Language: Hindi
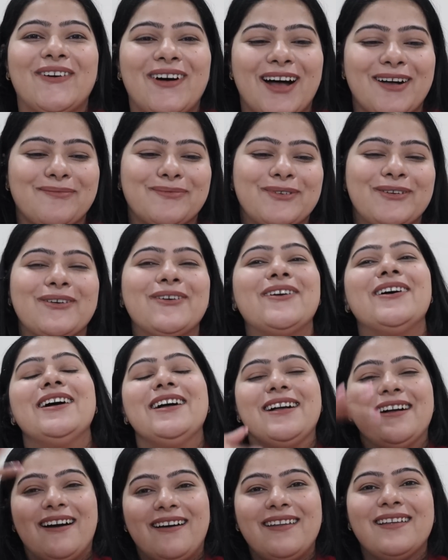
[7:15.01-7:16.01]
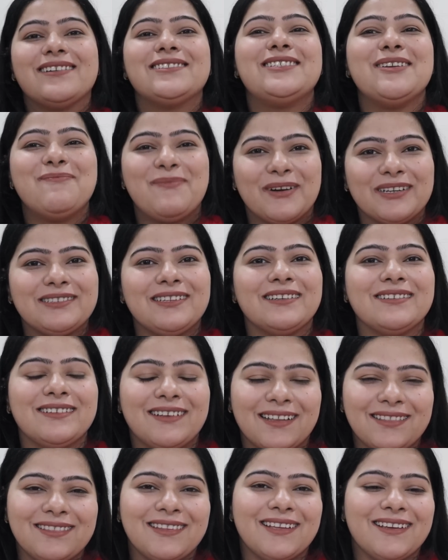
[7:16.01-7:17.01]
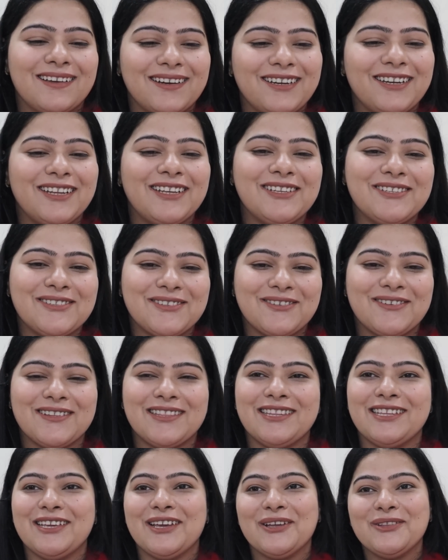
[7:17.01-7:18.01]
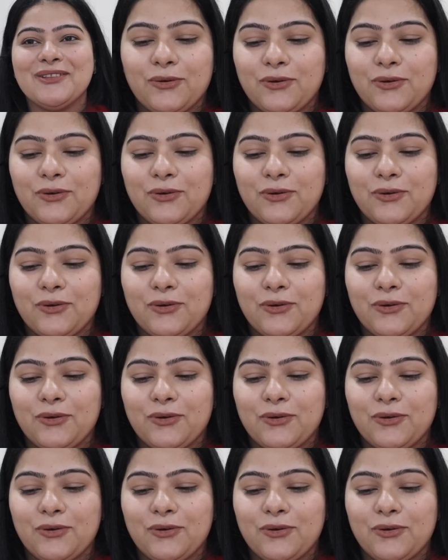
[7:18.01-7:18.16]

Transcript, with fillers: आपको अलग से बर्तन गंदे करने की ज़रूरत नहीं